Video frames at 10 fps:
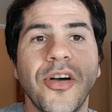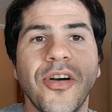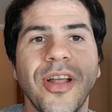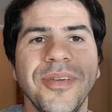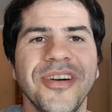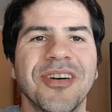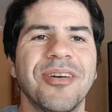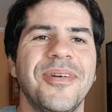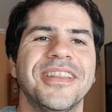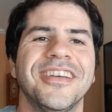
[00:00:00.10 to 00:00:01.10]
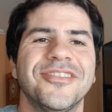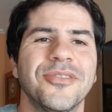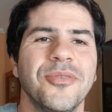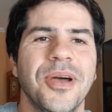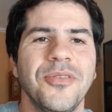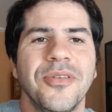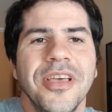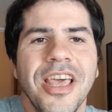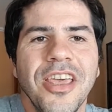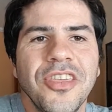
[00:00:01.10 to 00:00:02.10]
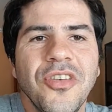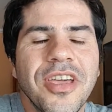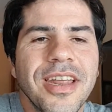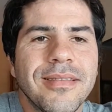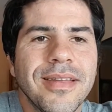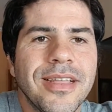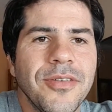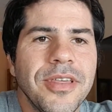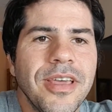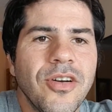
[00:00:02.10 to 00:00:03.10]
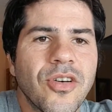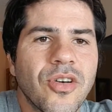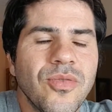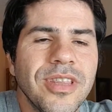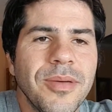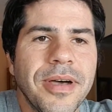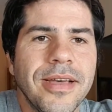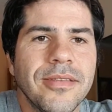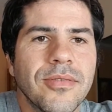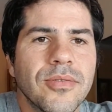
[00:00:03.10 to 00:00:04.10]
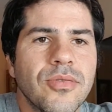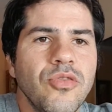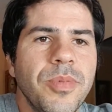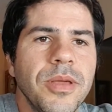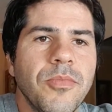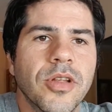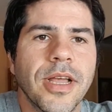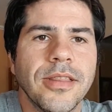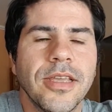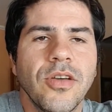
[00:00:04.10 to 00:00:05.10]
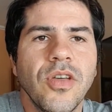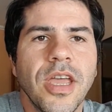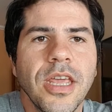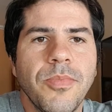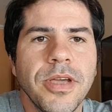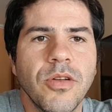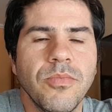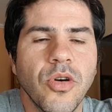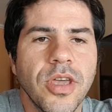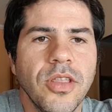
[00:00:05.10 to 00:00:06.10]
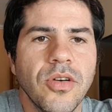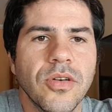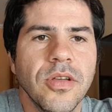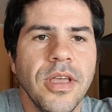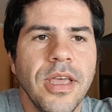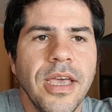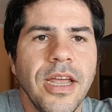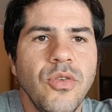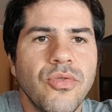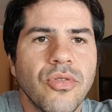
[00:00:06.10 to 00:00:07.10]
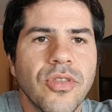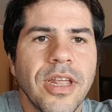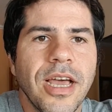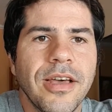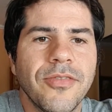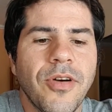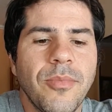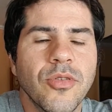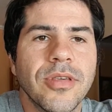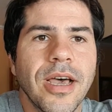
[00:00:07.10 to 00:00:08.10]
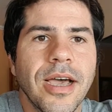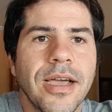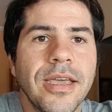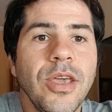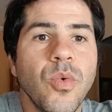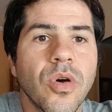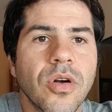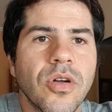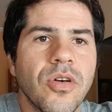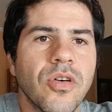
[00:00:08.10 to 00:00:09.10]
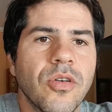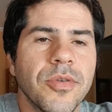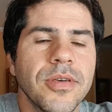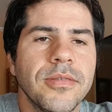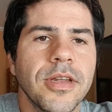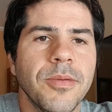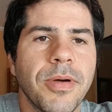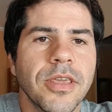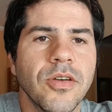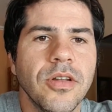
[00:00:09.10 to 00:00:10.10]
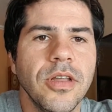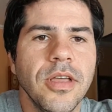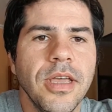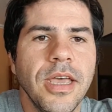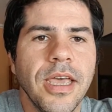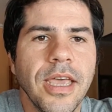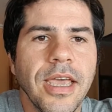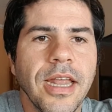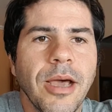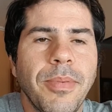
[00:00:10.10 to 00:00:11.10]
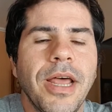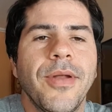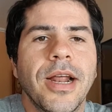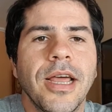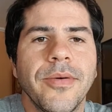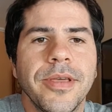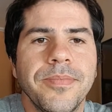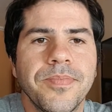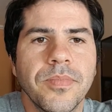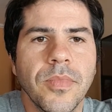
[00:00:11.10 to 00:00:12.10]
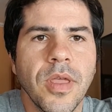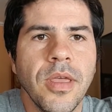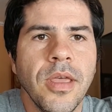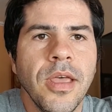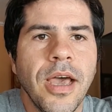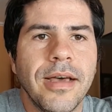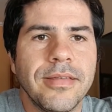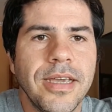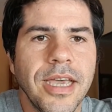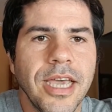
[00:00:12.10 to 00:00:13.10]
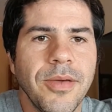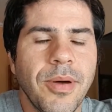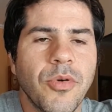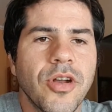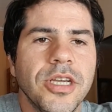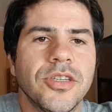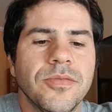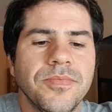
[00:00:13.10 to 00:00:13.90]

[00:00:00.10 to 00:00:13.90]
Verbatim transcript: Hola amigos, ¿cómo andan? Yo soy Manu y hoy quería hacer este video con un tema súper importante. Hoy quería explicar un poquito el uso de las famosas keyword o como se dice en español, eh, las palabras clave. Así que vamos con ello.